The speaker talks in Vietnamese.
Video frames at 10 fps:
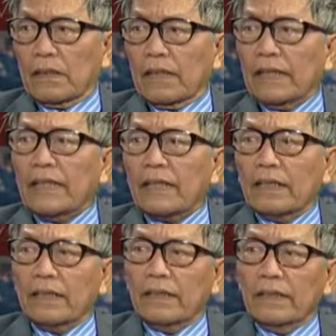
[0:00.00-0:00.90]
cái
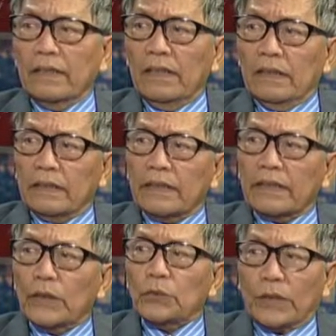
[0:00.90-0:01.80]
cái cái những cái
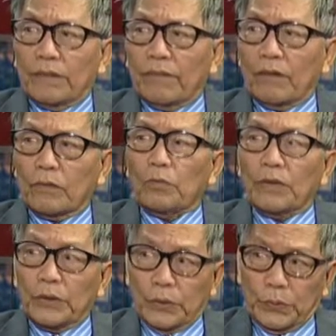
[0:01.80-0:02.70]
tiêu chuẩn vào
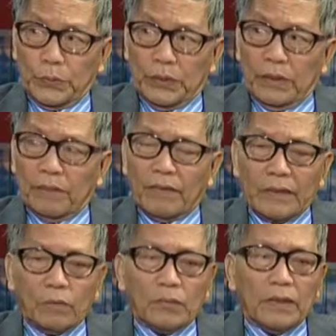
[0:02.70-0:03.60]
WTO và
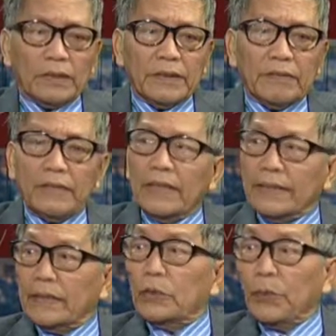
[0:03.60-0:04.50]
đồng thời cái vấn
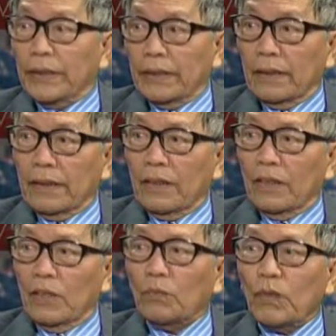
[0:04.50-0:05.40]
đề nhân quyền ấy
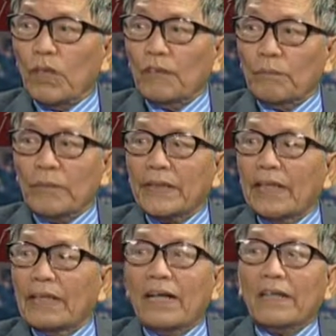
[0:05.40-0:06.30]
lúc đó Mỹ
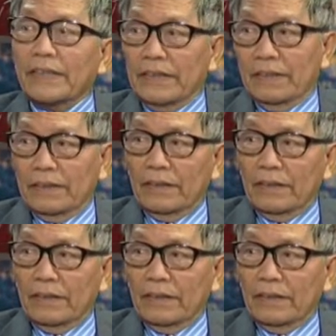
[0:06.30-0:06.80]
đã lờ đi